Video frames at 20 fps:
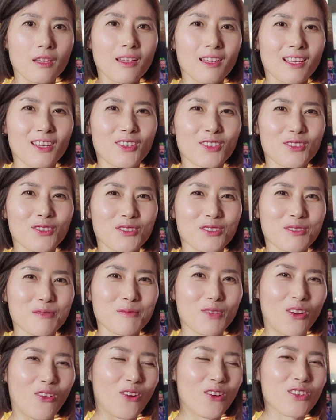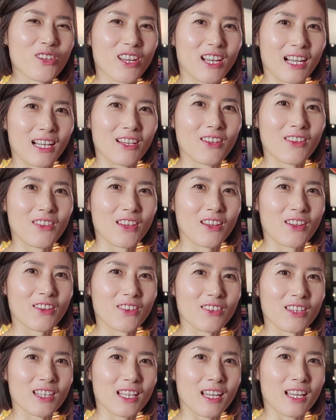예, 이것도 좀 영혼에 관련된
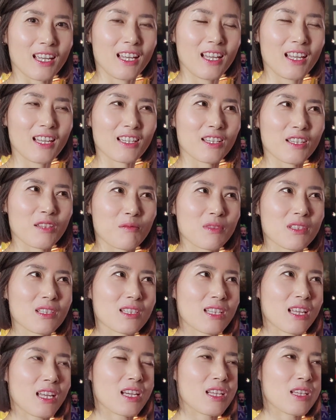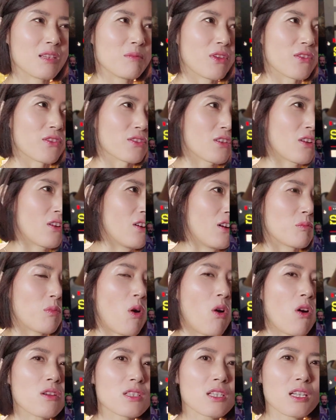건데 미스테리이면서
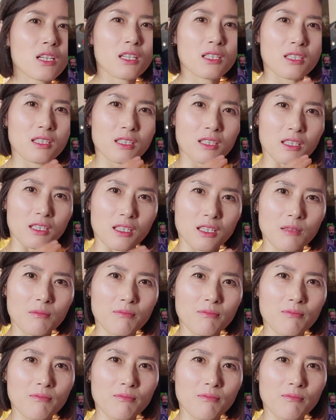퍼즐 같은 느낌?